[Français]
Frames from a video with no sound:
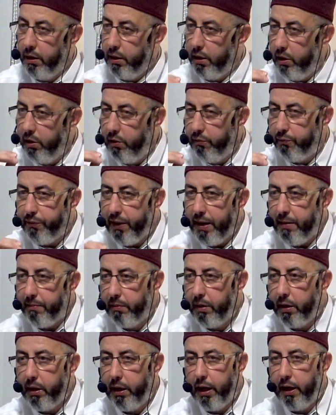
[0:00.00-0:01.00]
une
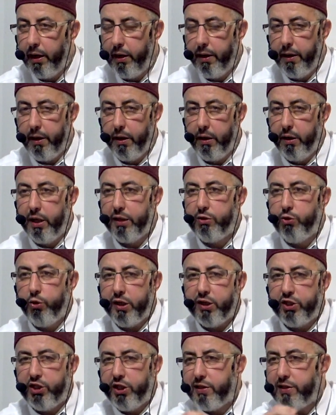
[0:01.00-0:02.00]
femme, la,
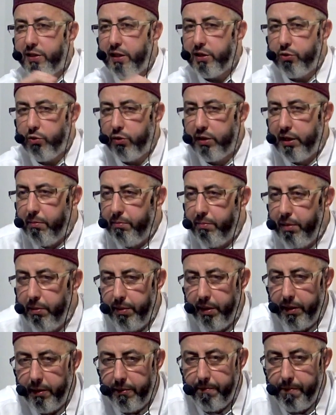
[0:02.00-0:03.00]
durée de gestation d'un
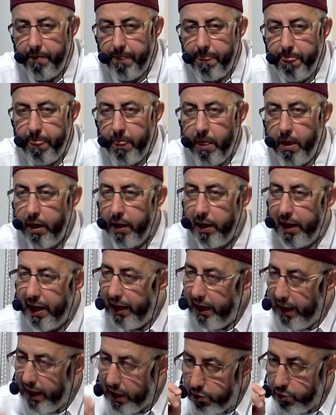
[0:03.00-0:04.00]
bébé,
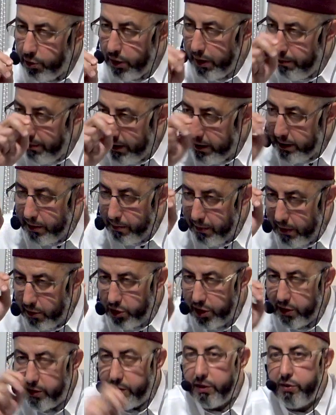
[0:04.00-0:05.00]
quelle est la durée maximale
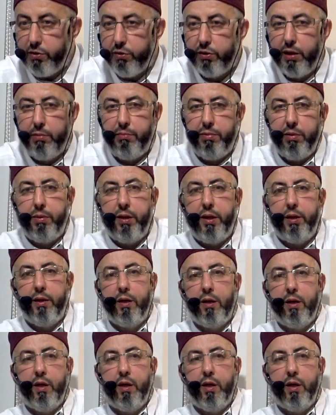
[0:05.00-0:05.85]
de gestation d'un bébé